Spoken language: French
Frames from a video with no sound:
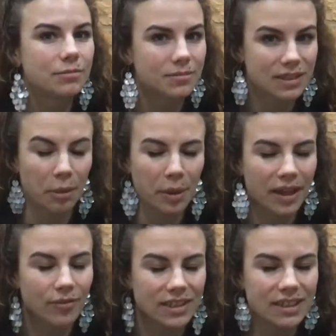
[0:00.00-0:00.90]
ça
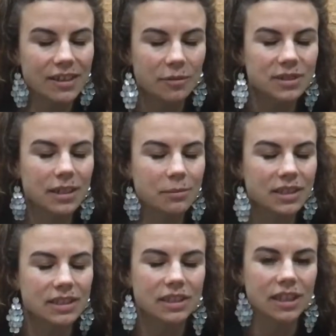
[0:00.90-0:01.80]
paraît facile comme ça, mais
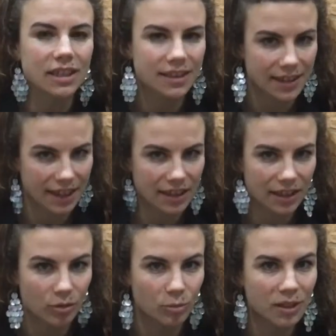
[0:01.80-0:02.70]
c'était très
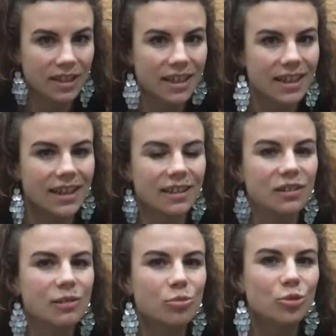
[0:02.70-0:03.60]
très compliqué. Les
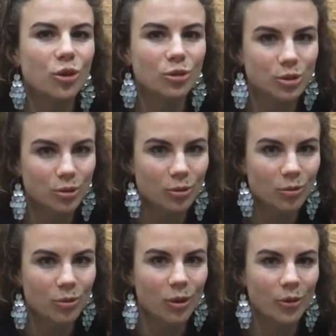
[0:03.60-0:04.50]
débutants
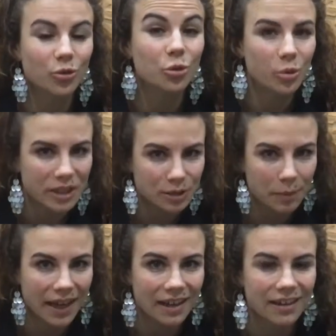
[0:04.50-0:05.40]
sauront euh, de quoi je
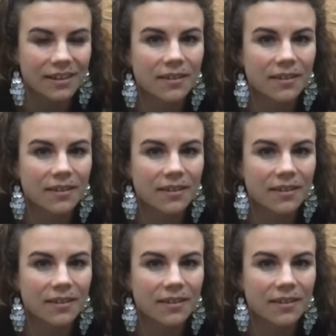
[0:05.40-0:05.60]
parle.